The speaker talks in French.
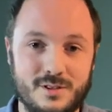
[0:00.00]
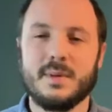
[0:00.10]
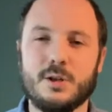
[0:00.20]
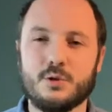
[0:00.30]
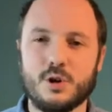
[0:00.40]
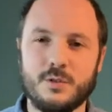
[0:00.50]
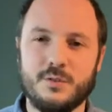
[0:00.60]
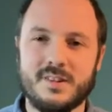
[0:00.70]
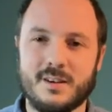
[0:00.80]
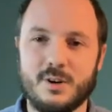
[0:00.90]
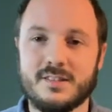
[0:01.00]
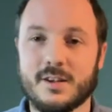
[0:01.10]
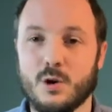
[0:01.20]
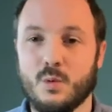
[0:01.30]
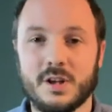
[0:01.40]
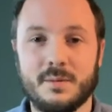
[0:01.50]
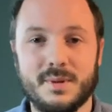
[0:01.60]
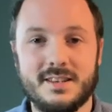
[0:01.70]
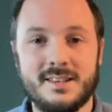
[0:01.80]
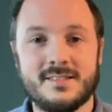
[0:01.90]
Et le truc que vous devez savoir, c'est que le word
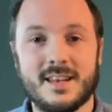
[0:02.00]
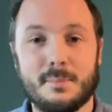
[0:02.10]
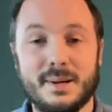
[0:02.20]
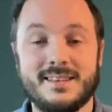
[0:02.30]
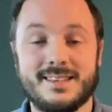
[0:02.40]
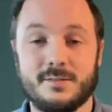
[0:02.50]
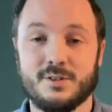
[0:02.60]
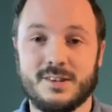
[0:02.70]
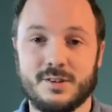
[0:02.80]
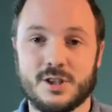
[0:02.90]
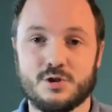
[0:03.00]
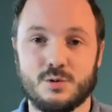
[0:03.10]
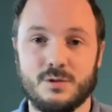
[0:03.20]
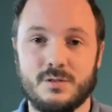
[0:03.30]
embedding, ça n'a pas été inventé en un jour.